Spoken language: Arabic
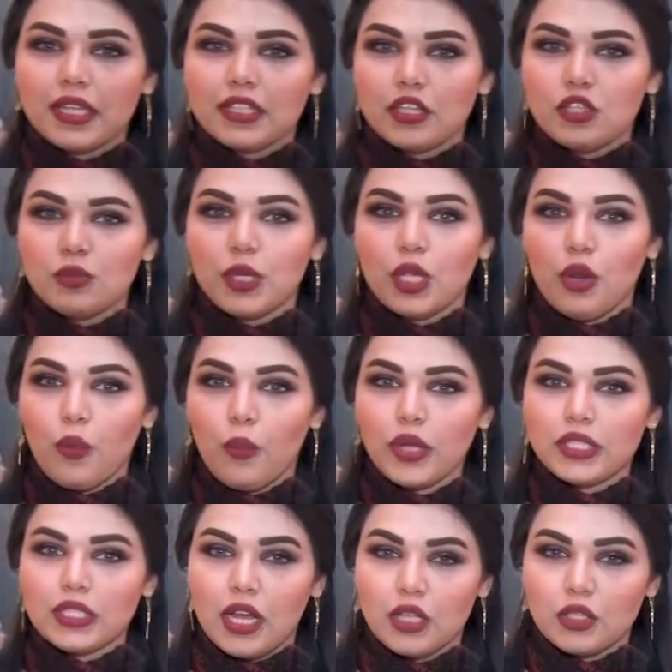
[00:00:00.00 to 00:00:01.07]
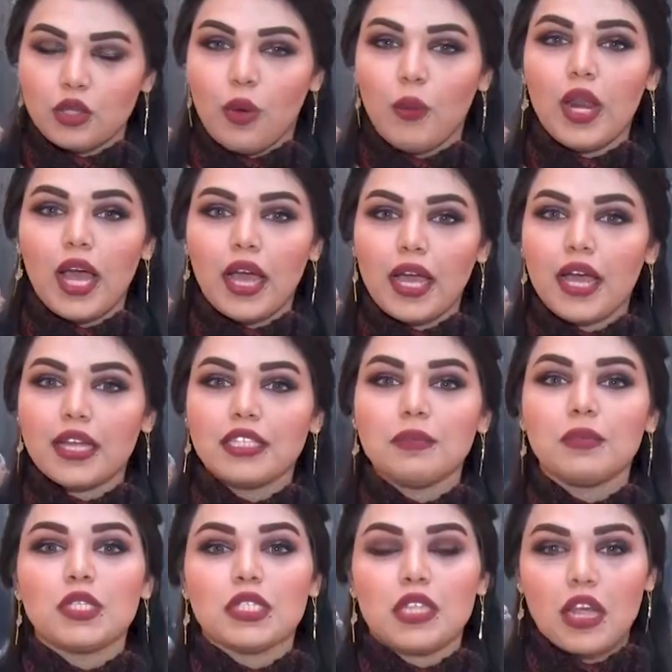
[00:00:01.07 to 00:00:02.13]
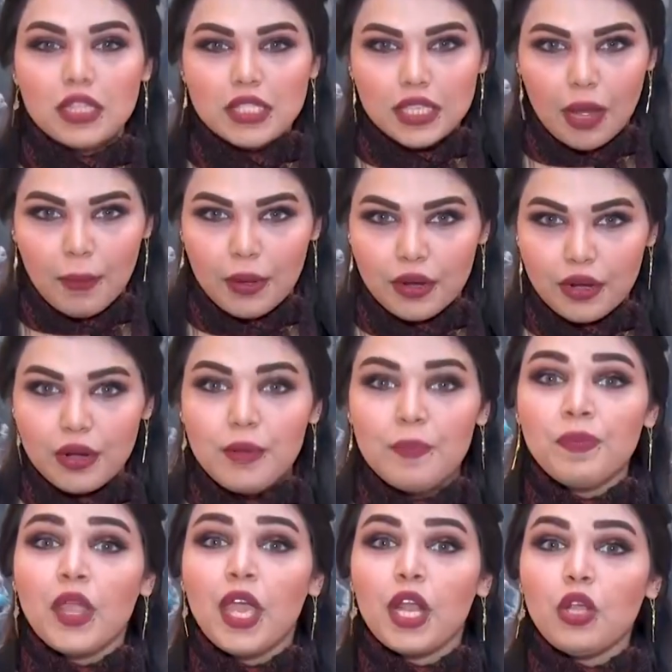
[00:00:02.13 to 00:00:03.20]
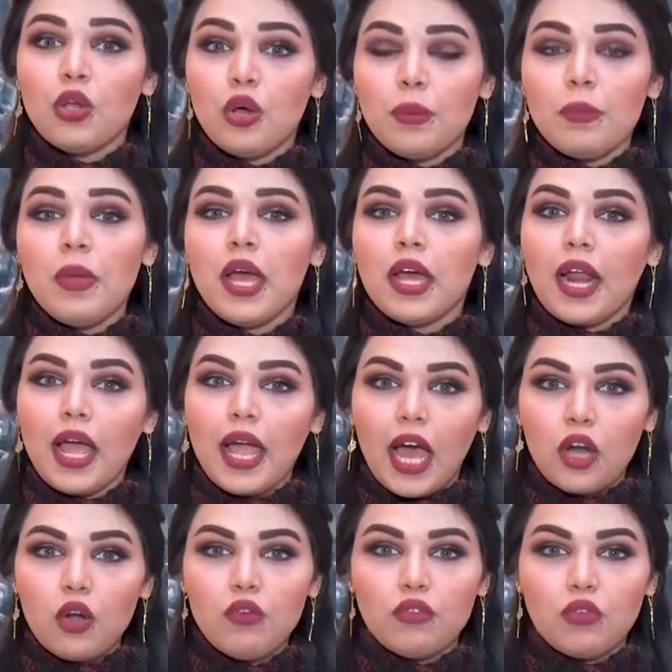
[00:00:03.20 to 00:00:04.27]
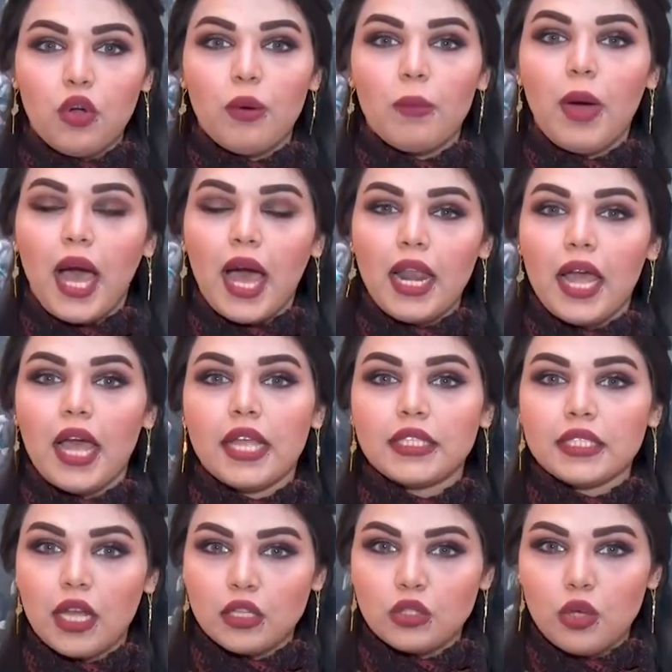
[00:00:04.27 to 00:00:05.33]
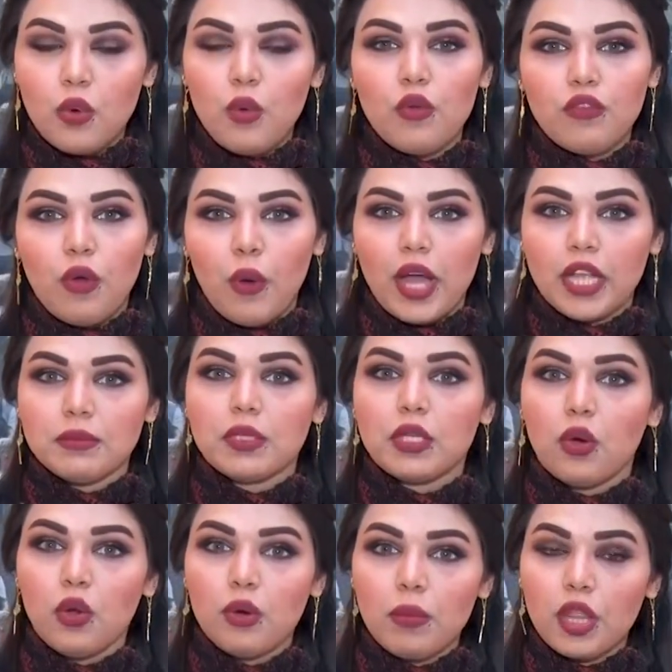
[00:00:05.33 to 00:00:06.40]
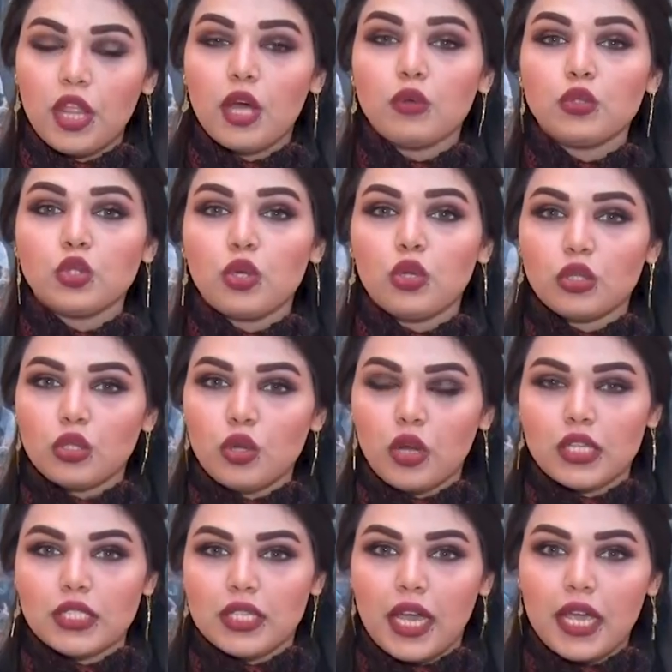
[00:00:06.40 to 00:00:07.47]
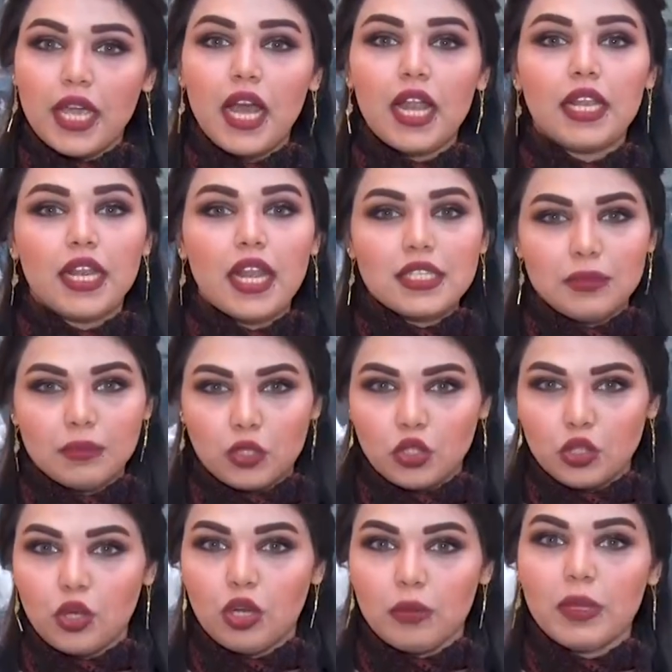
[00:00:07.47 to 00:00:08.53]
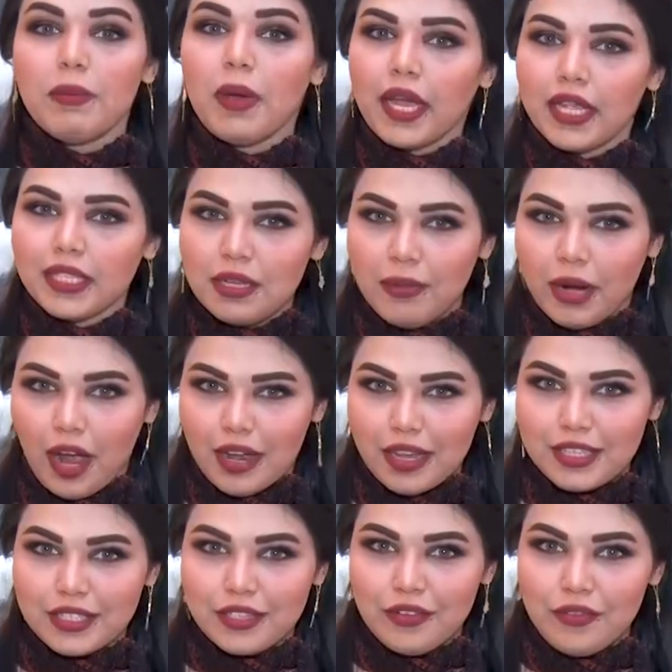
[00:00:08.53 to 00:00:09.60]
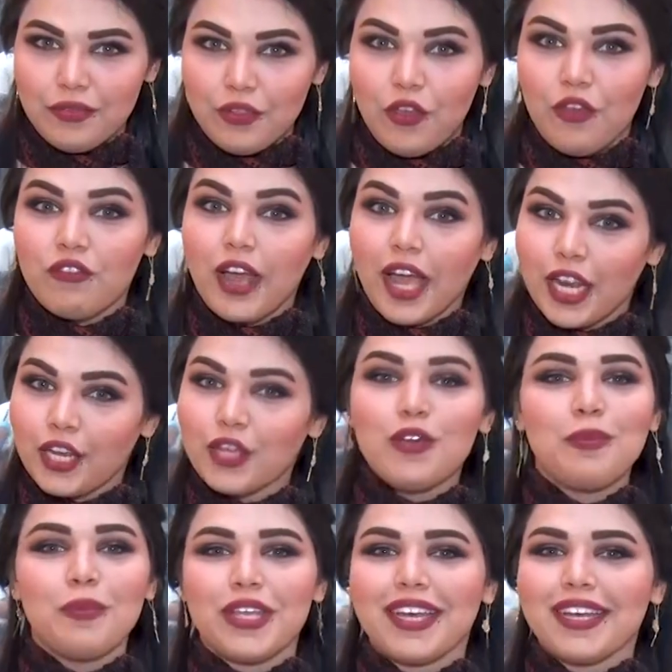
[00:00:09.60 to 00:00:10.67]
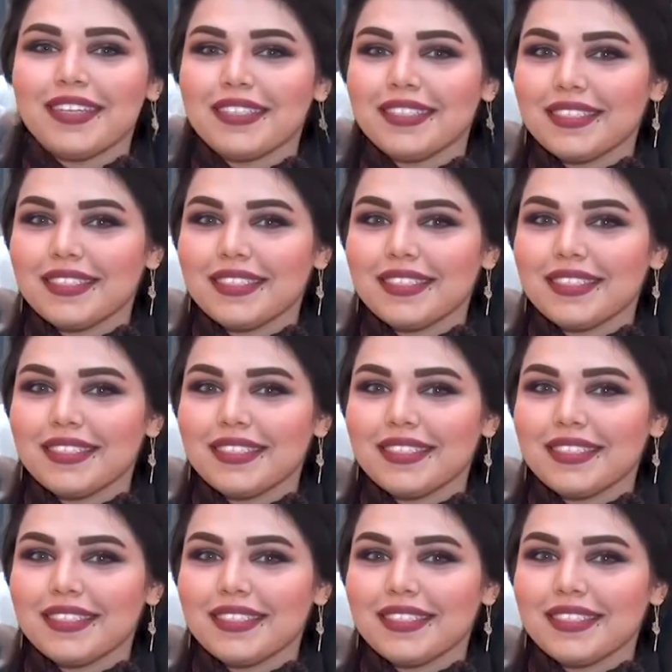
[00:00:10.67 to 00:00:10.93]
التجميل والتاتو والأكاديمي أستاذ سامر اليوم راح يعرفكم على التاتو والفوائد منه والمضار وشون الطرق الصحيحة اللي لازم تشتغل بيه بقية المراكز فخليكم وياه